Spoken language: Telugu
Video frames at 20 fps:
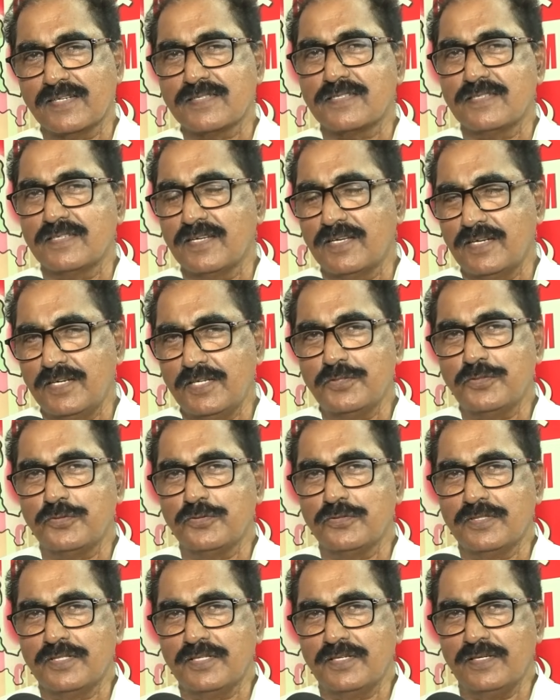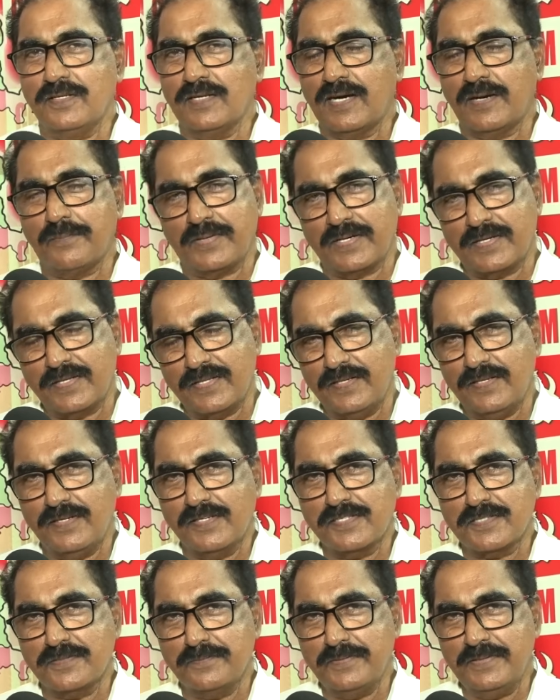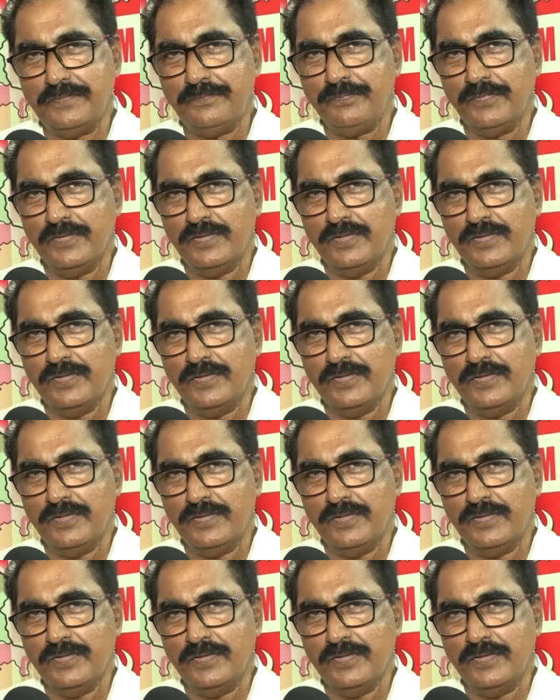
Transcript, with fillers: నష్టం కలిగిస్తుంది ఆ పార్టీకి నష్టమే